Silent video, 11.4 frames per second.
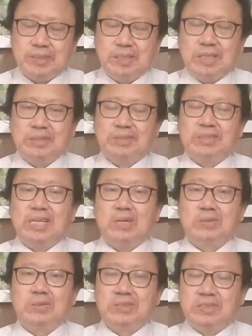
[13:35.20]
啊，死
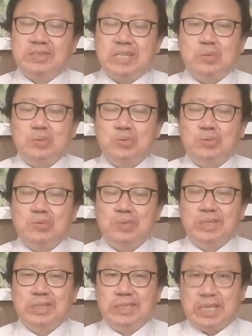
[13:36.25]
辽死伤无数，
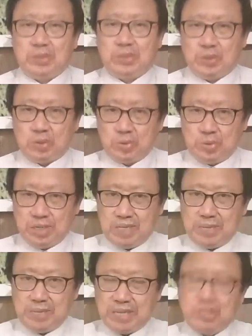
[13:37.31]
他要去夺取一
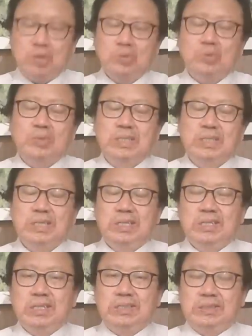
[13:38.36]
片焦土，
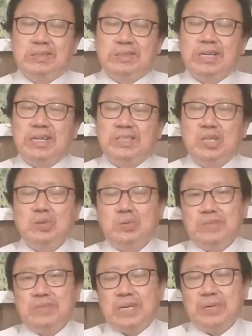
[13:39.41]
成了一个焦
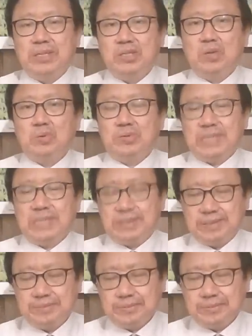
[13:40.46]
土战略、焦土战争。